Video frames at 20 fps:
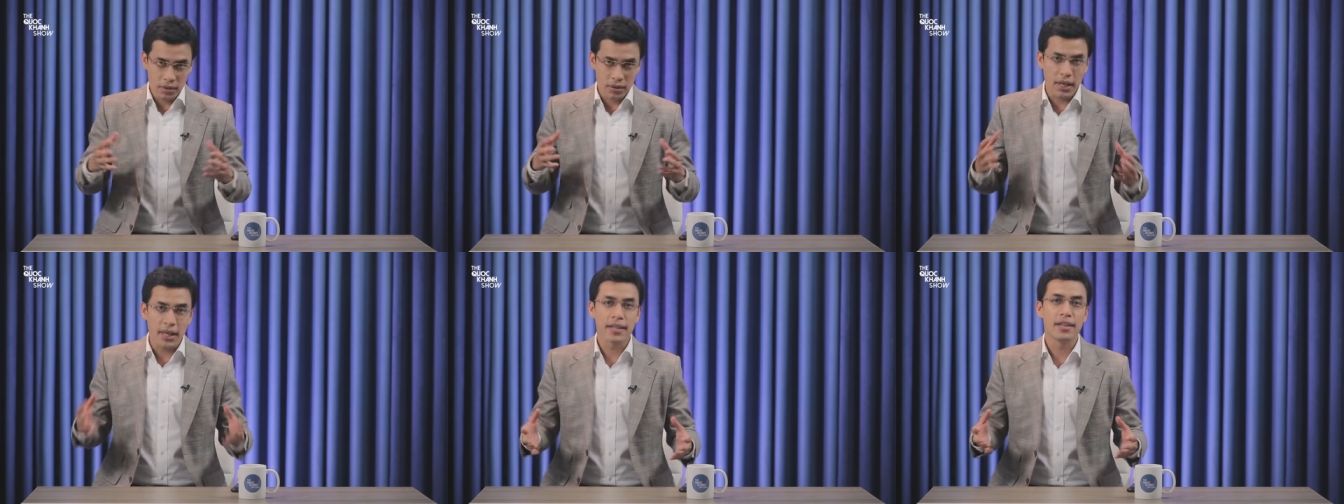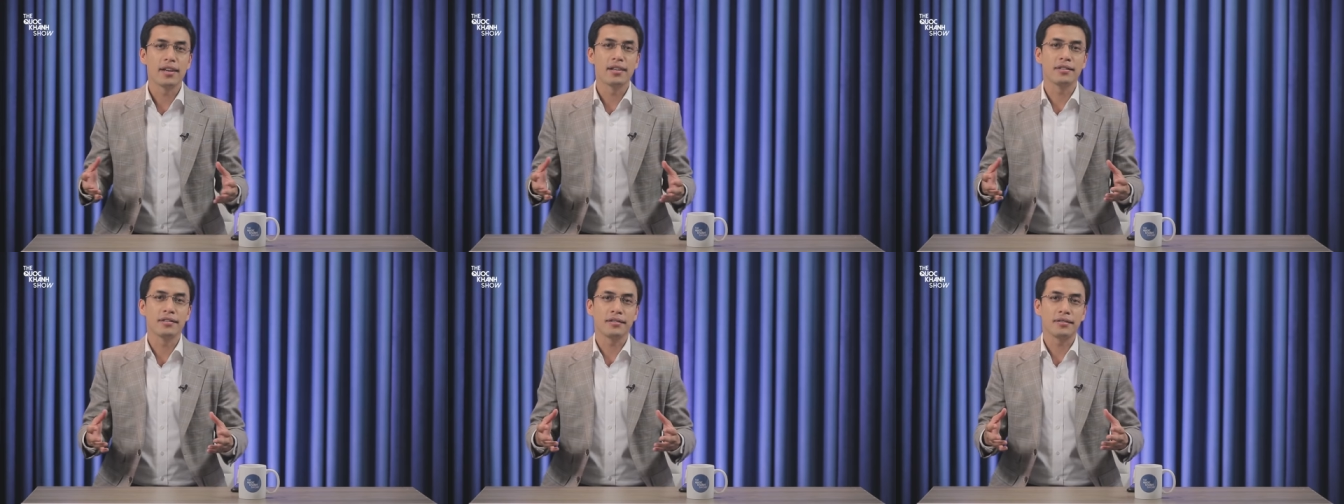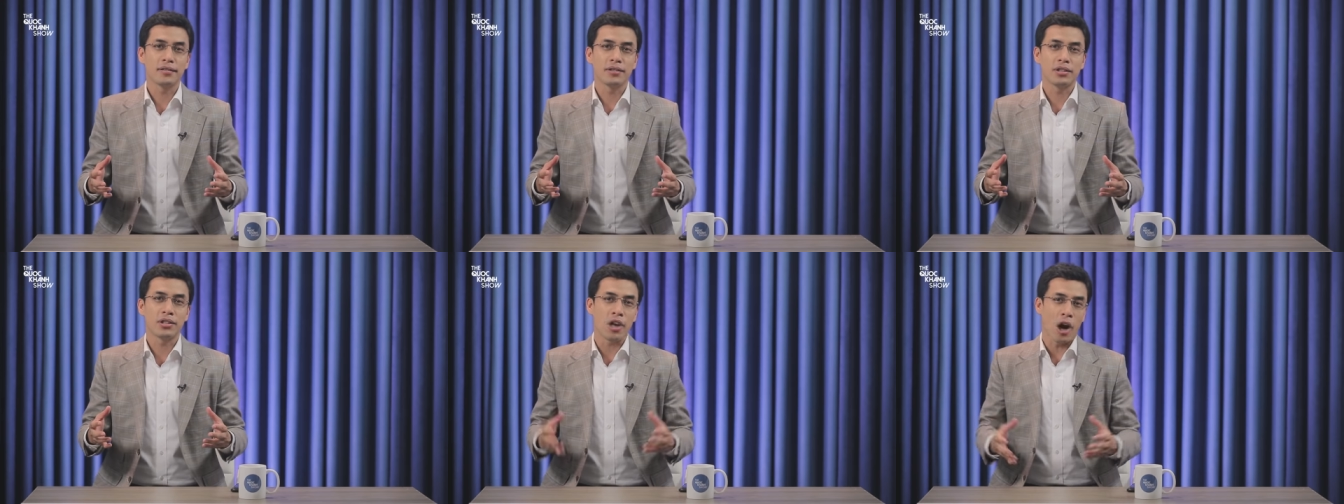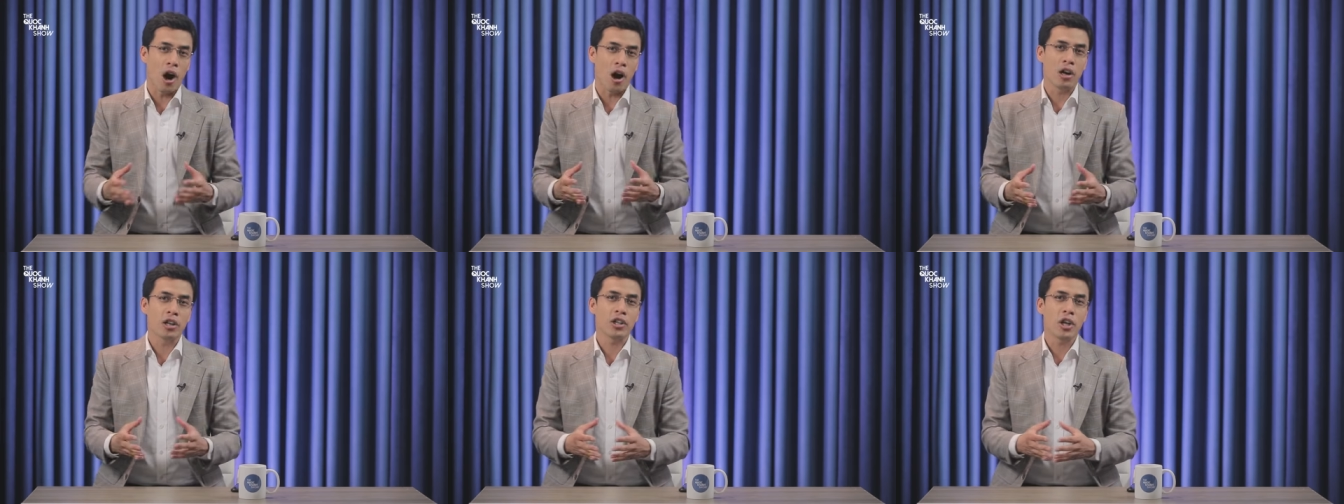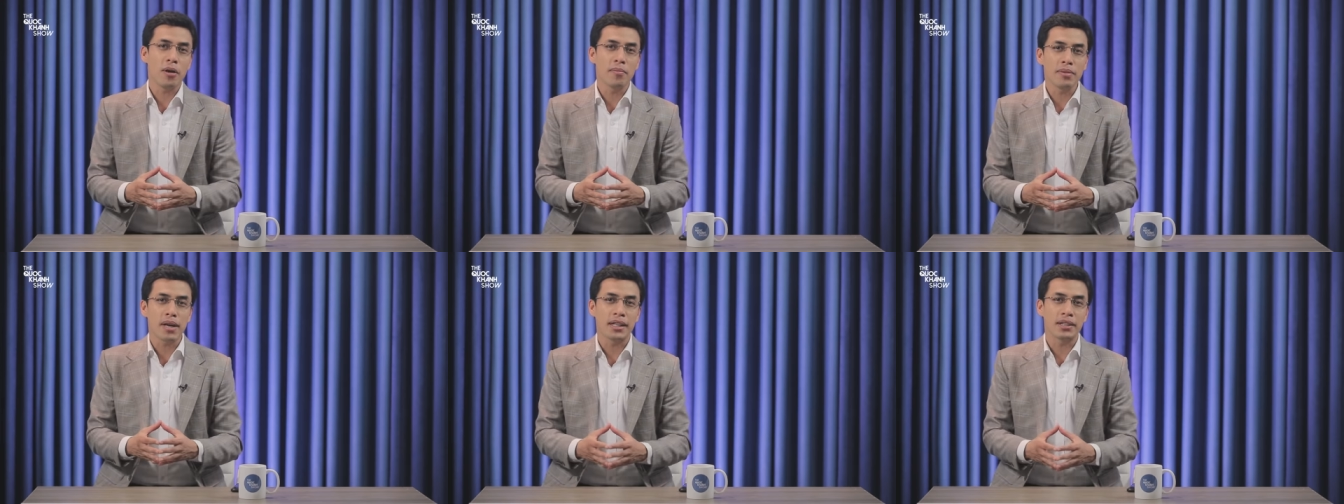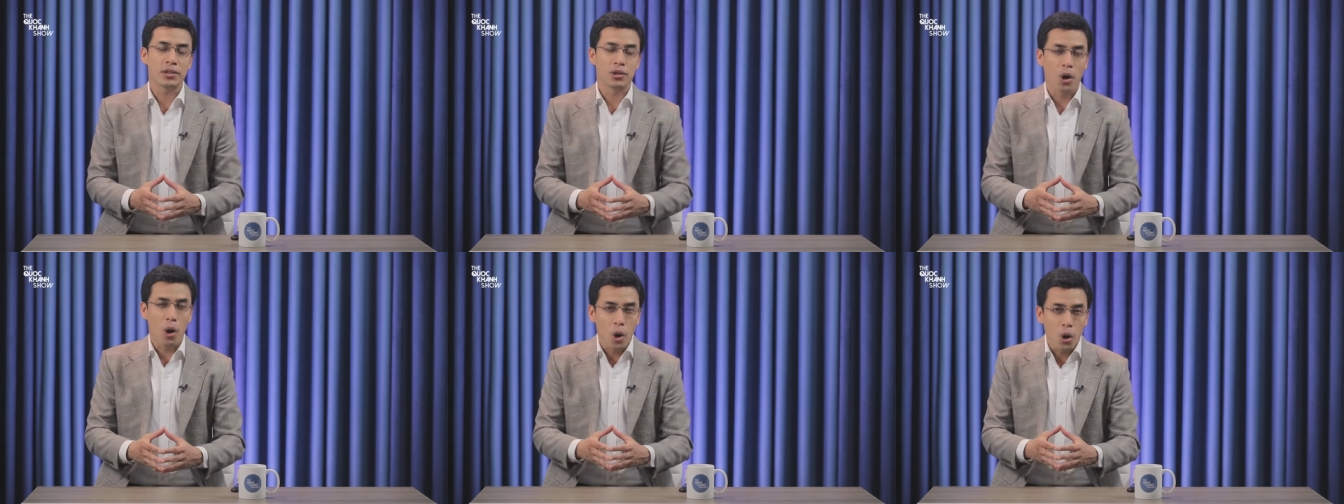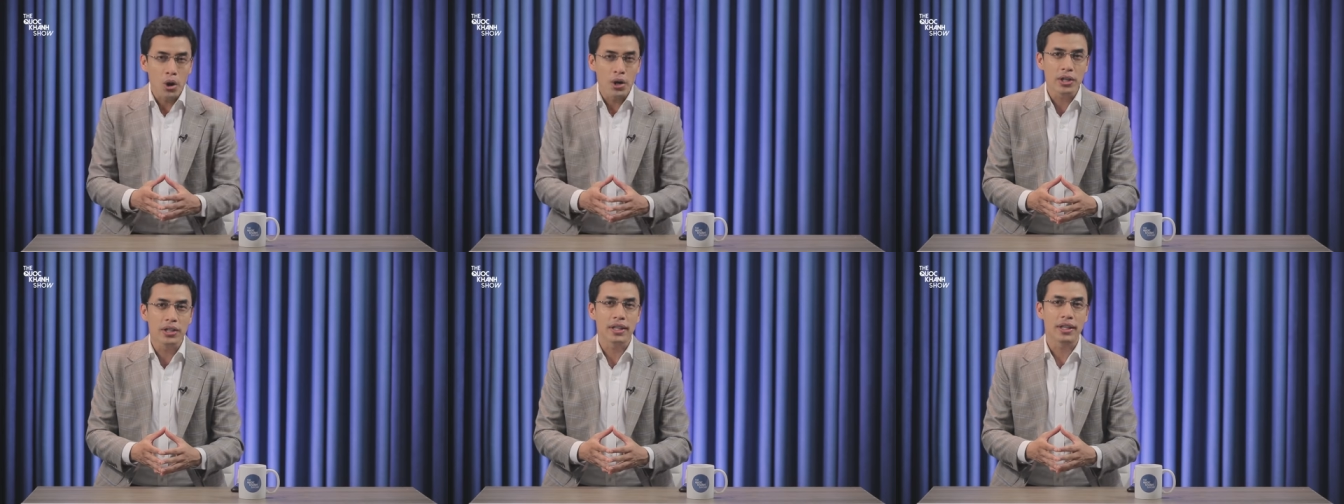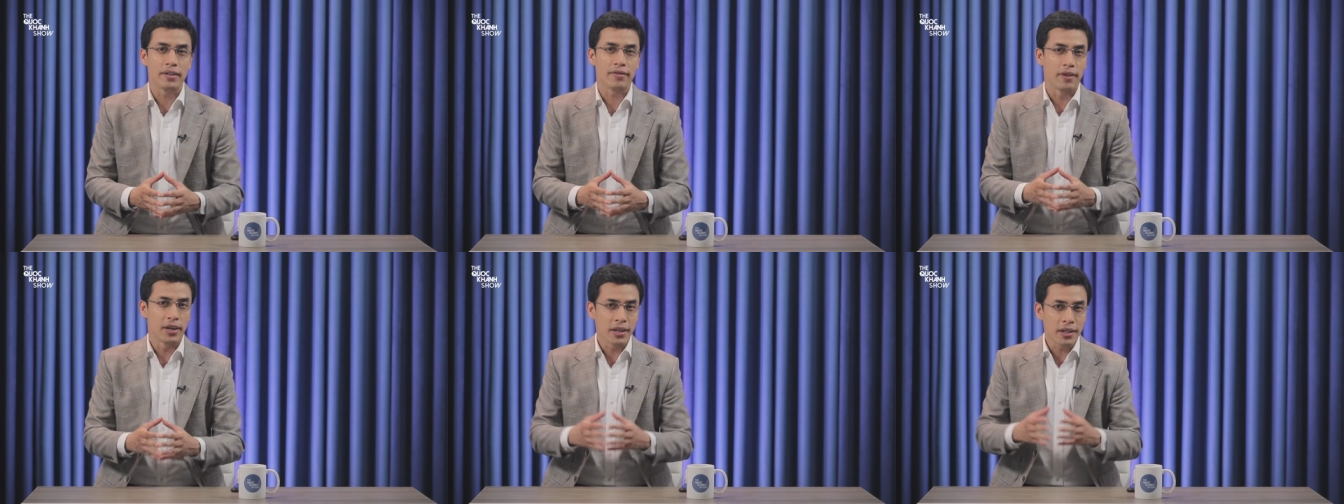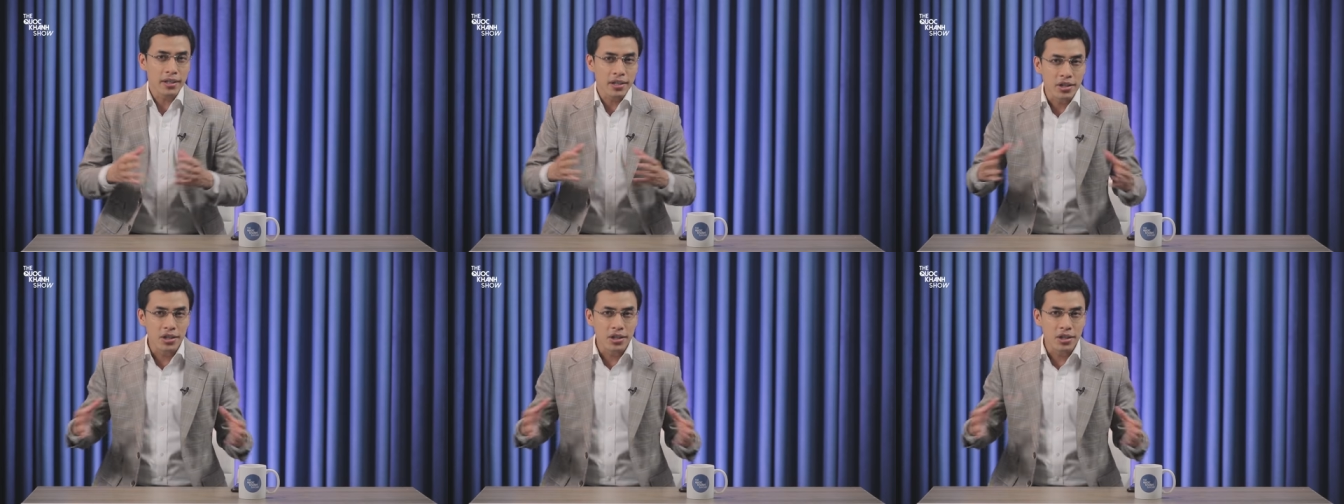Thế nhưng chọn nhóm ngành thôi thì vẫn